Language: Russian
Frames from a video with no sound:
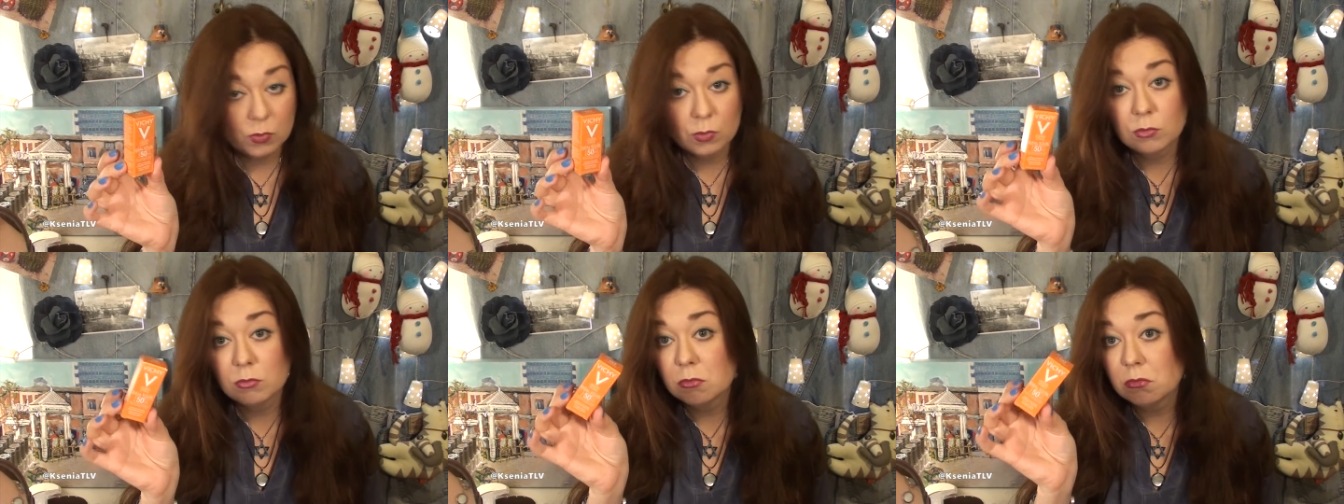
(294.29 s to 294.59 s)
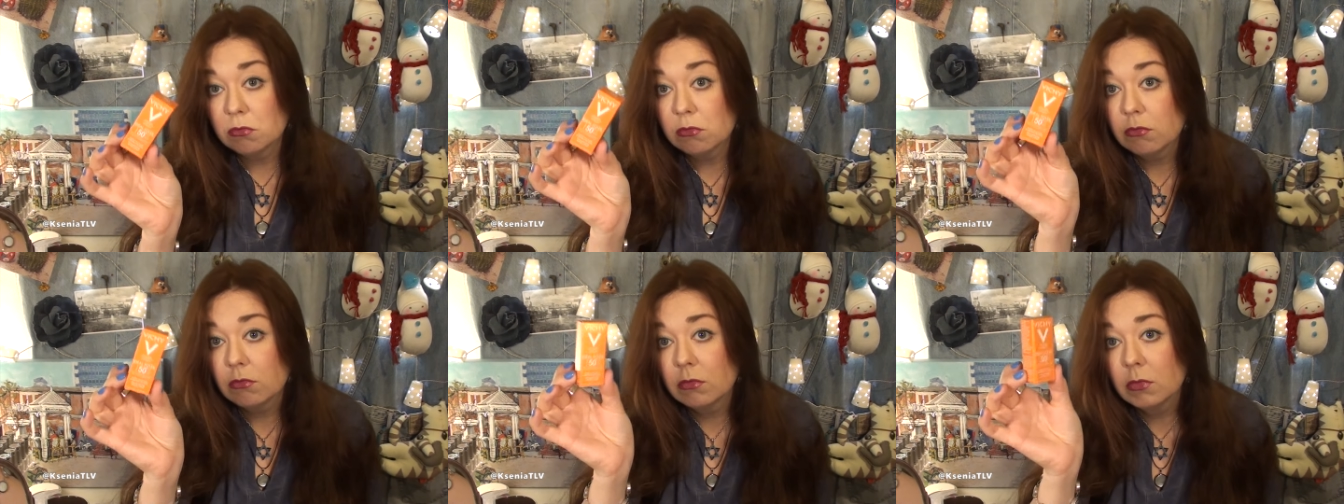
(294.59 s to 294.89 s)
Ну,
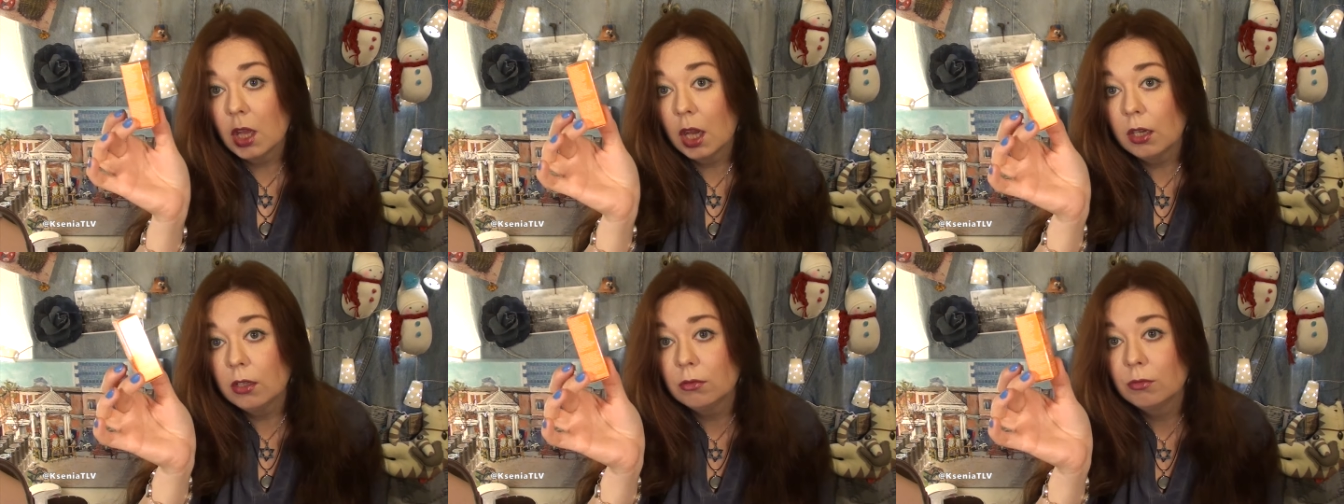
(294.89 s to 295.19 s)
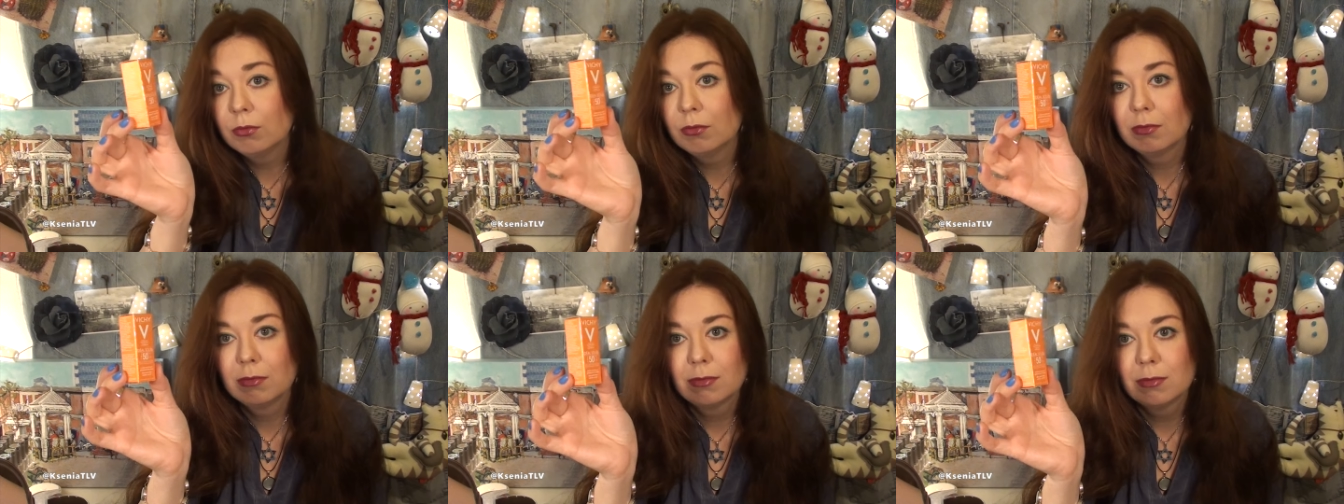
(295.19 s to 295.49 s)
да.
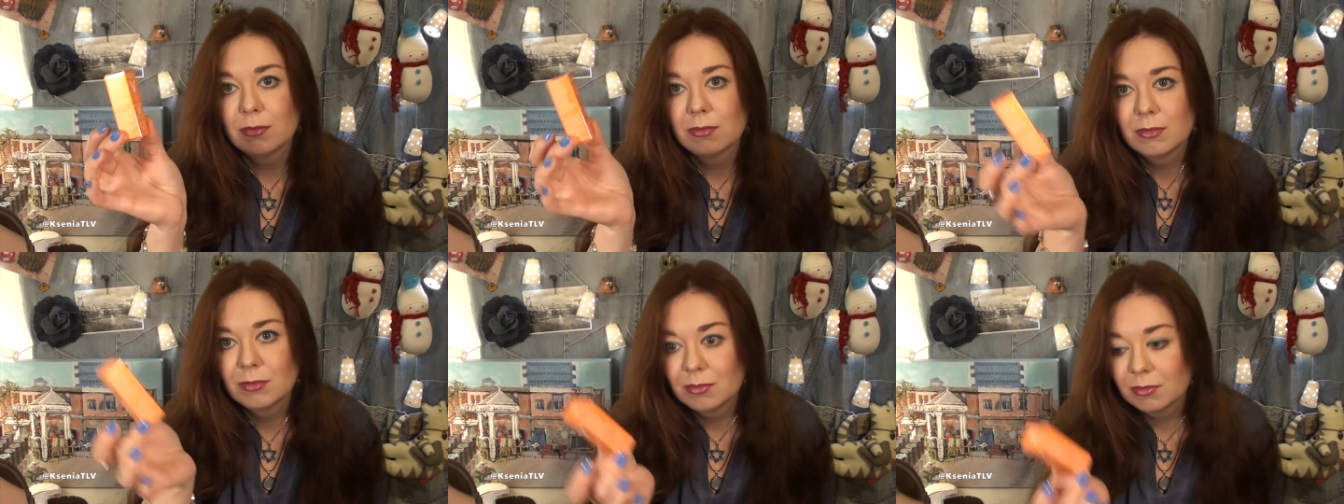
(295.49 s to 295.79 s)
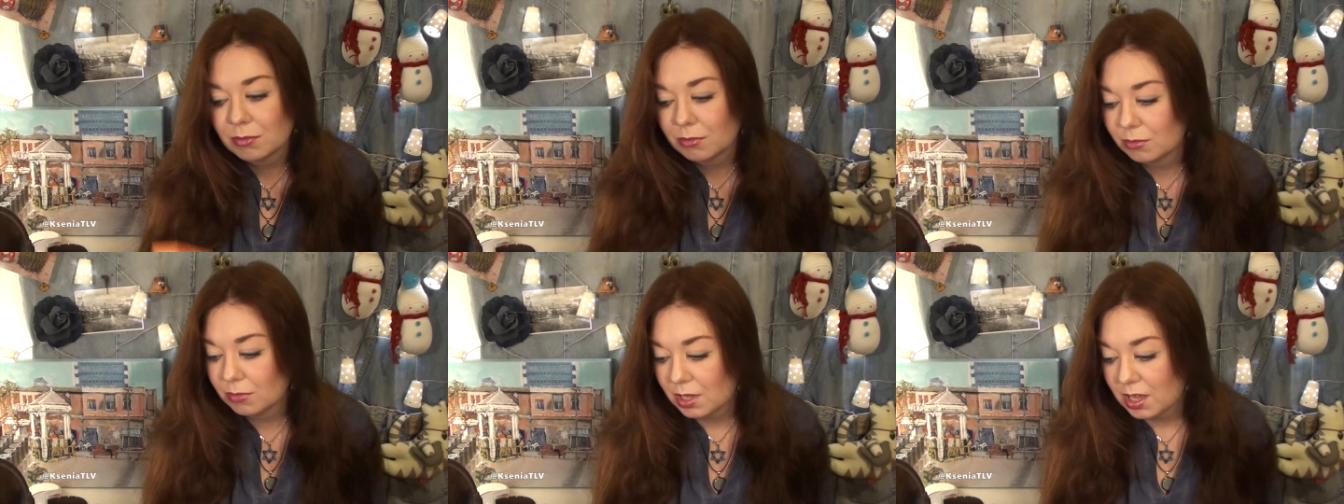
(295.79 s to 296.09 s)

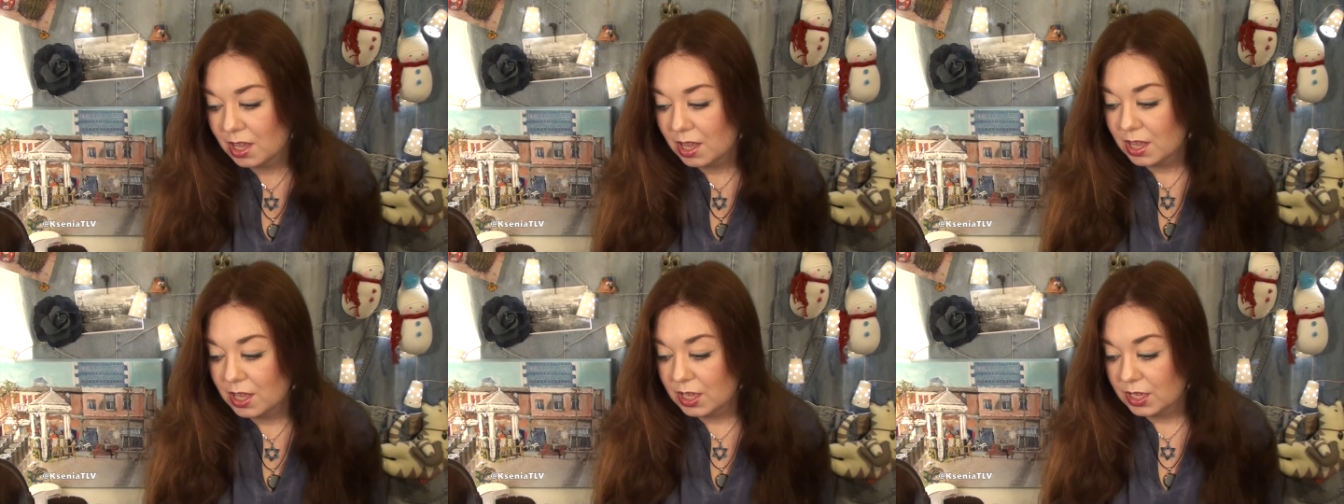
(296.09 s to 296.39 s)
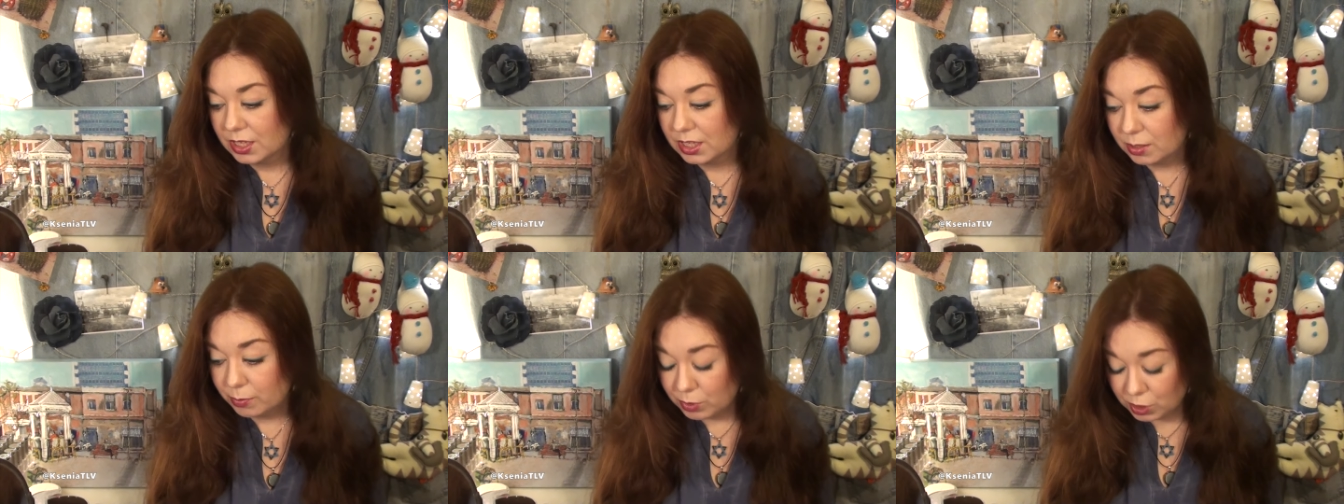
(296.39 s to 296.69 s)

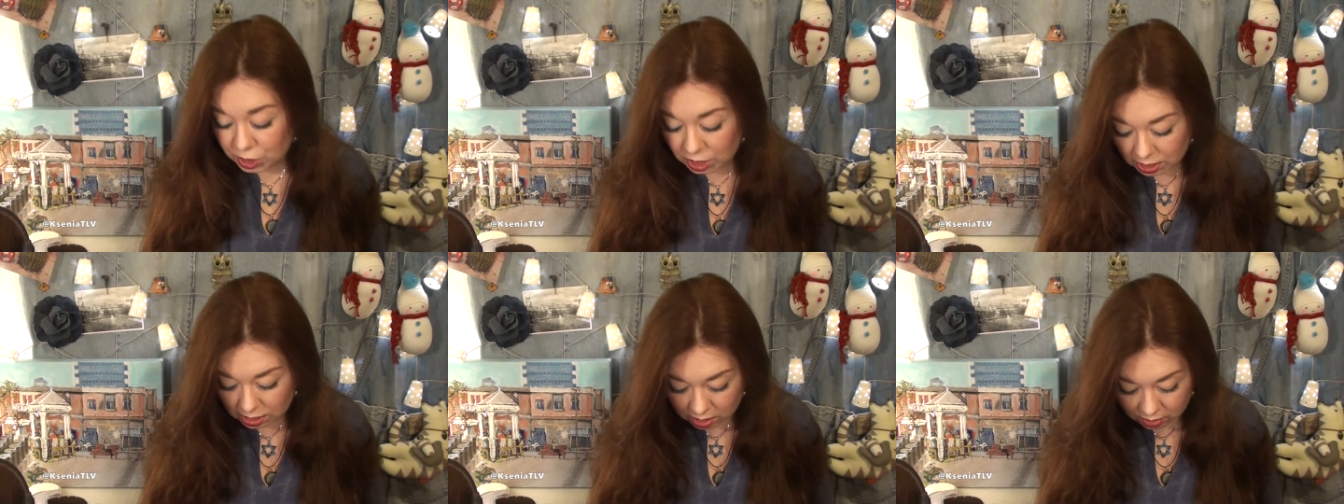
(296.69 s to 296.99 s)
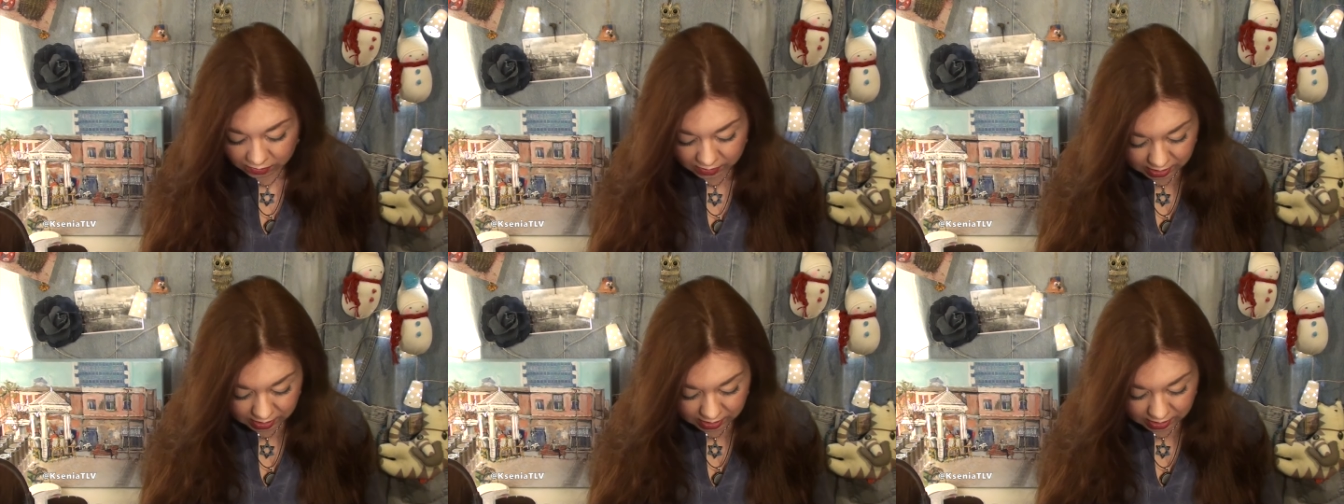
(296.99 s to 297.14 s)
Замечательно